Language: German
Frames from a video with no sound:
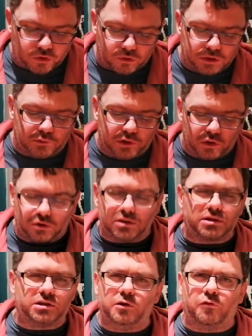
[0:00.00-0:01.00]
Ich finde auch, das
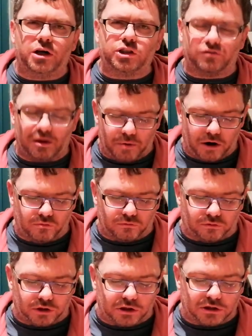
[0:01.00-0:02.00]
ist die falsche Verpackung
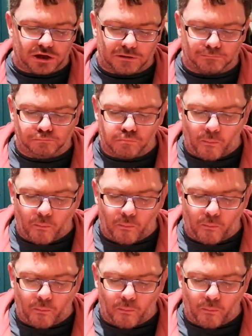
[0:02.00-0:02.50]
für dieses Essen.